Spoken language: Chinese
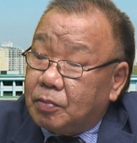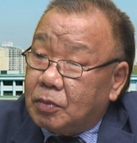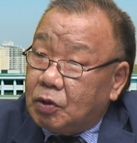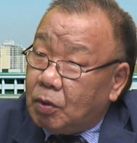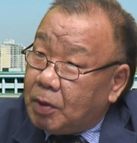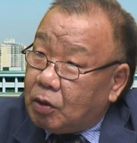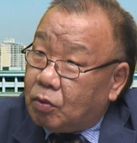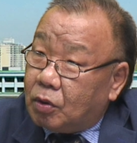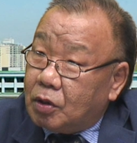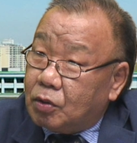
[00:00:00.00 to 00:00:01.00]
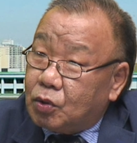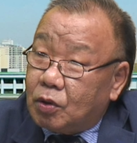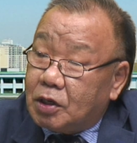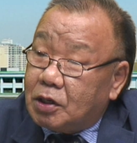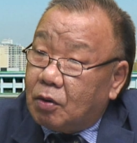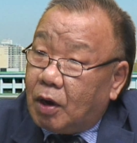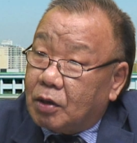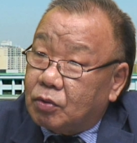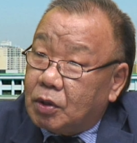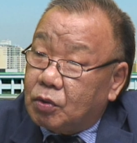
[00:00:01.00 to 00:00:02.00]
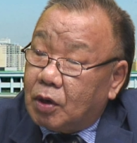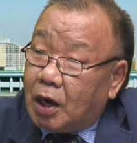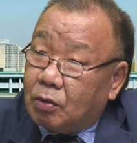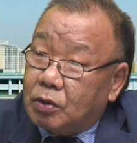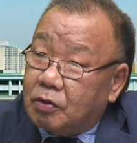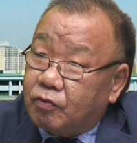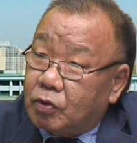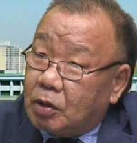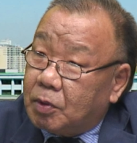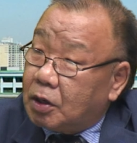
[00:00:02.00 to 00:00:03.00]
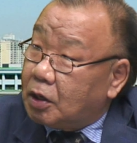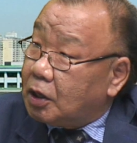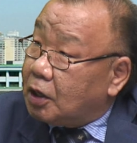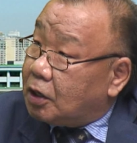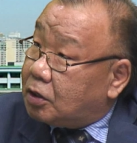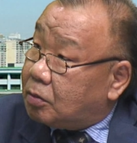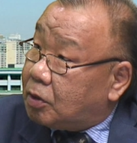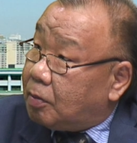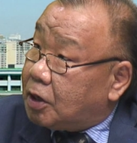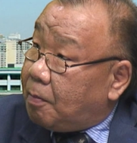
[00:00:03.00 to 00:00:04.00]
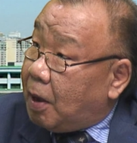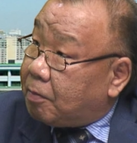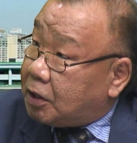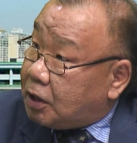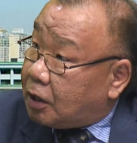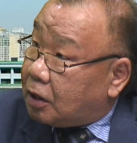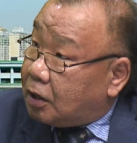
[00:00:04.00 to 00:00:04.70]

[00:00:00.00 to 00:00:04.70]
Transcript: 因为美国又说了一些话，所以说韩国政府说，那么是那在板门店，